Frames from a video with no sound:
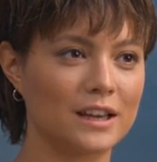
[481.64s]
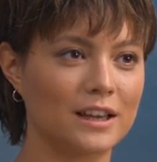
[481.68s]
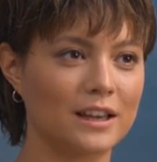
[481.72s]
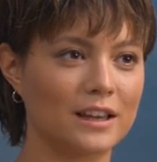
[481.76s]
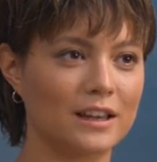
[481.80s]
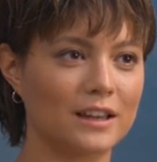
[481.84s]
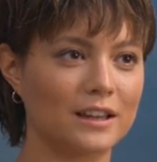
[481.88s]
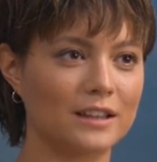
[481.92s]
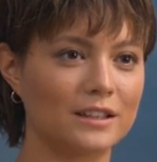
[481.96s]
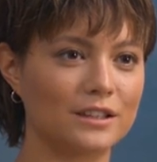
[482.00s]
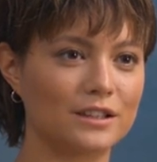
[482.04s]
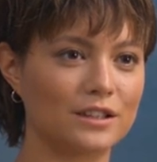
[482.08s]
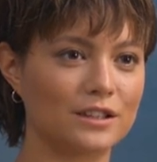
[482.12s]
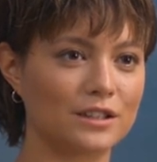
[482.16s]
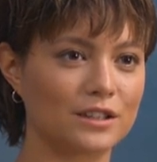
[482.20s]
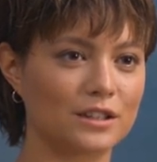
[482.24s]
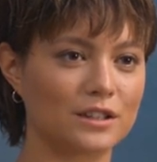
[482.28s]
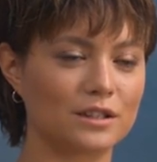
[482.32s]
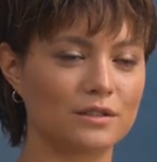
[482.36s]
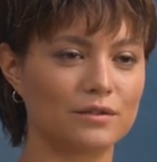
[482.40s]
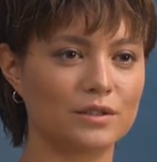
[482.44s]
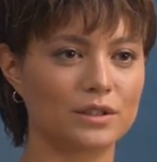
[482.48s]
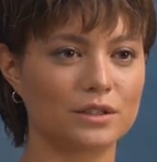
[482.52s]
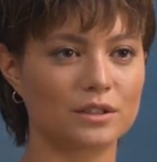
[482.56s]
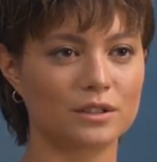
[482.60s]
e, czy
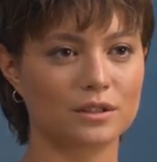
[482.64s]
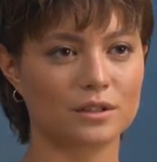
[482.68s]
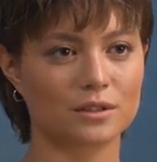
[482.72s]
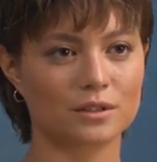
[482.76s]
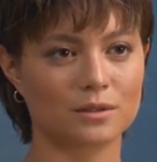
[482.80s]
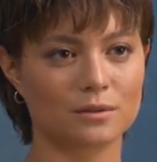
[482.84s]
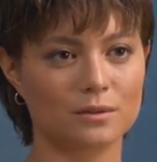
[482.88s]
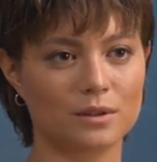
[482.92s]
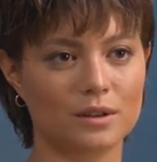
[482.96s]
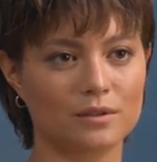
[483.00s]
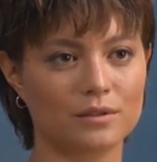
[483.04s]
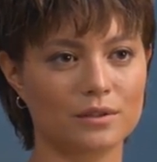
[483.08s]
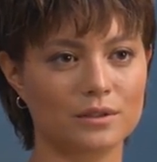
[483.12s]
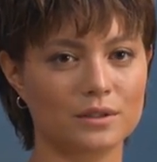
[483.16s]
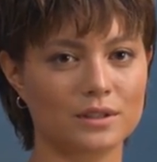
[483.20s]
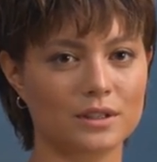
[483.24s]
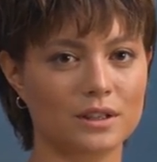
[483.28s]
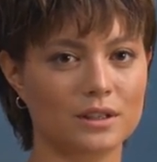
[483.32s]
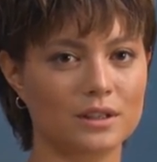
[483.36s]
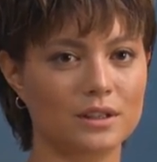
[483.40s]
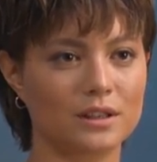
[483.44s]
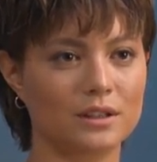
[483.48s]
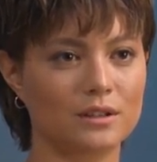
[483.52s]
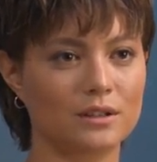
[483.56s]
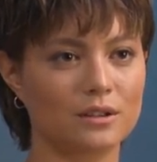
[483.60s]
rzeczywiście to są
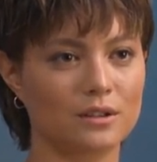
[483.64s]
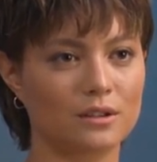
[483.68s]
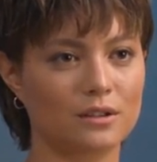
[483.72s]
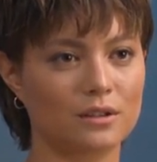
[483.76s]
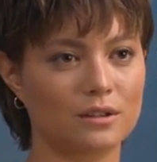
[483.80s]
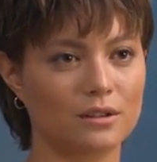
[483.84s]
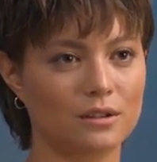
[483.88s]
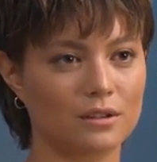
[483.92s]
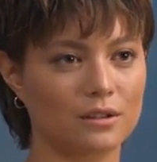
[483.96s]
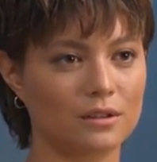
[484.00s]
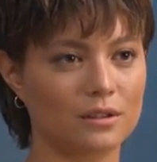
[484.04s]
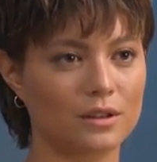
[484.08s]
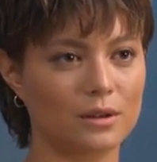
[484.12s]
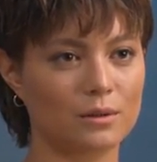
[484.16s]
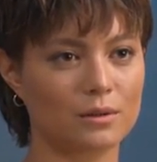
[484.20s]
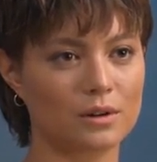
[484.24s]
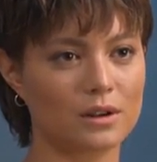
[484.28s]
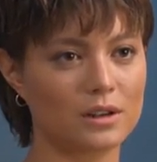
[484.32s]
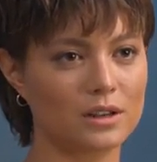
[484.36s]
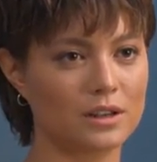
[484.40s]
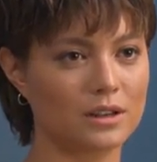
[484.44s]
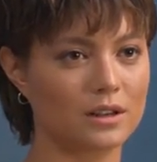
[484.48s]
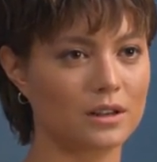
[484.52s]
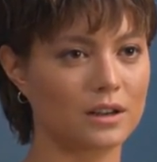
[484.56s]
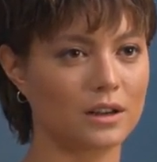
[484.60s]
nawiązania do
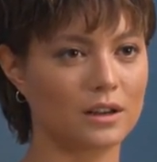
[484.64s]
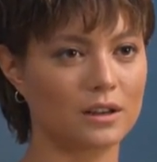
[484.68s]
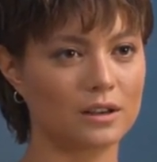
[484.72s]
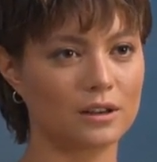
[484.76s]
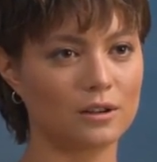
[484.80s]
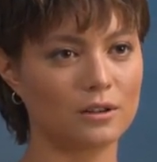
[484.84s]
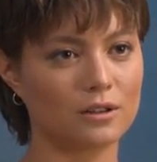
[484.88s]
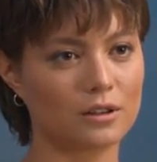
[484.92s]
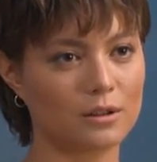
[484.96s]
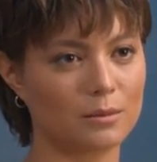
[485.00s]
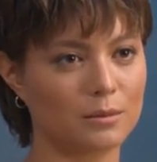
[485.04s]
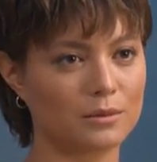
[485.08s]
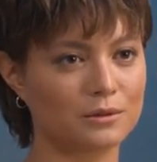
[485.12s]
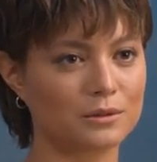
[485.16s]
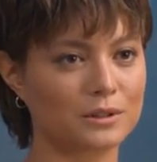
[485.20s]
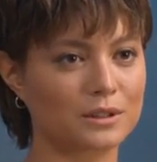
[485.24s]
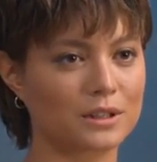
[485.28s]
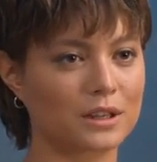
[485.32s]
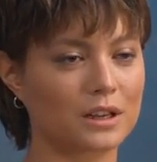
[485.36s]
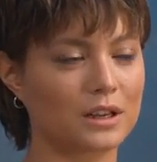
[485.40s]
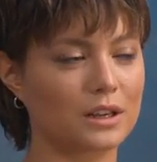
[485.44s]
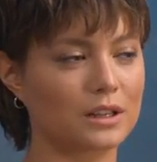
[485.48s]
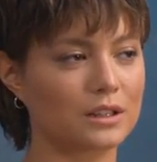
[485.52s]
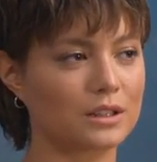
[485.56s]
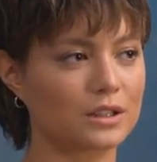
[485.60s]
Neuralinka Ilona
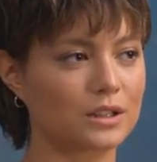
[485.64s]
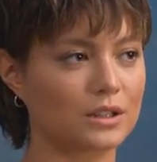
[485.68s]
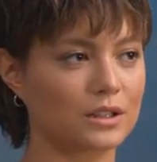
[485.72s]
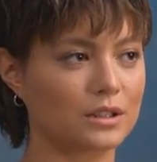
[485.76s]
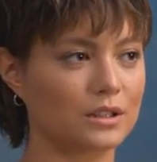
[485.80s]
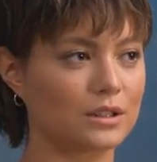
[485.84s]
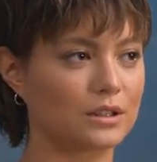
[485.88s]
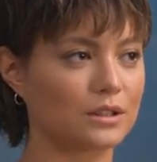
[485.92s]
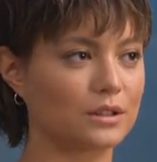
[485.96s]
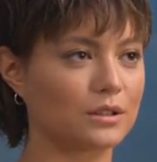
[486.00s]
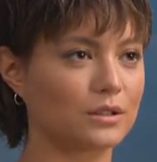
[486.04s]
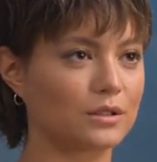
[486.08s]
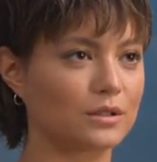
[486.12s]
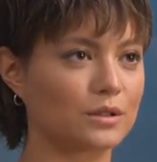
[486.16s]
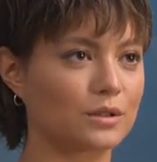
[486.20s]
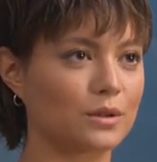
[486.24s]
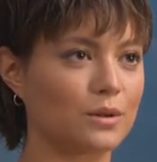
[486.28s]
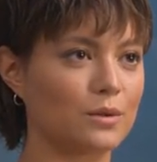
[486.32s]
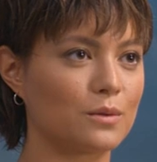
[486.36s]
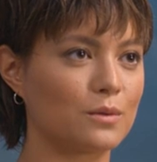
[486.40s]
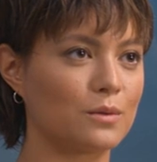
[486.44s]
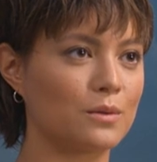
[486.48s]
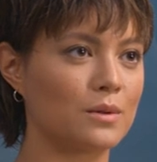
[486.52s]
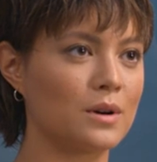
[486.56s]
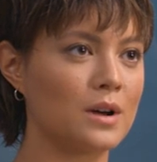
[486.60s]
Muska, czy to
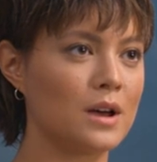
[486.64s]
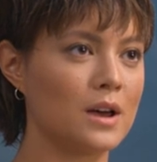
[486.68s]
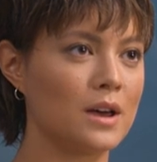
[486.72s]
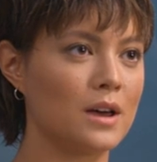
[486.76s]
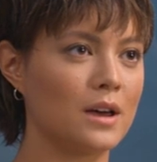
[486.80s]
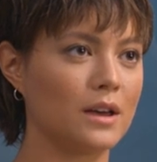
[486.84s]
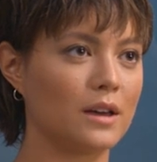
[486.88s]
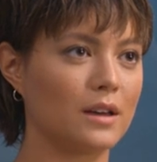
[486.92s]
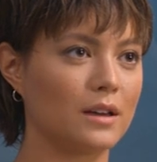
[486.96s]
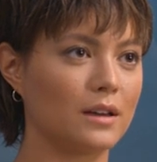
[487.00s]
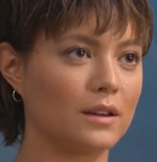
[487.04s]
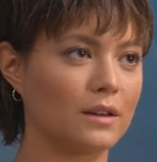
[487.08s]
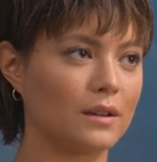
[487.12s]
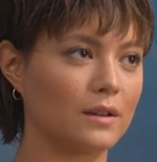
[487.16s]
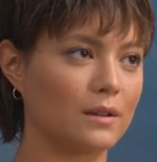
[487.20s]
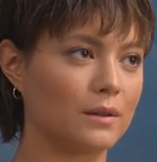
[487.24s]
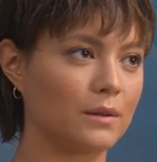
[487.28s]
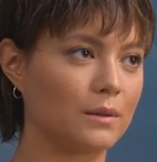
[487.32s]
są e,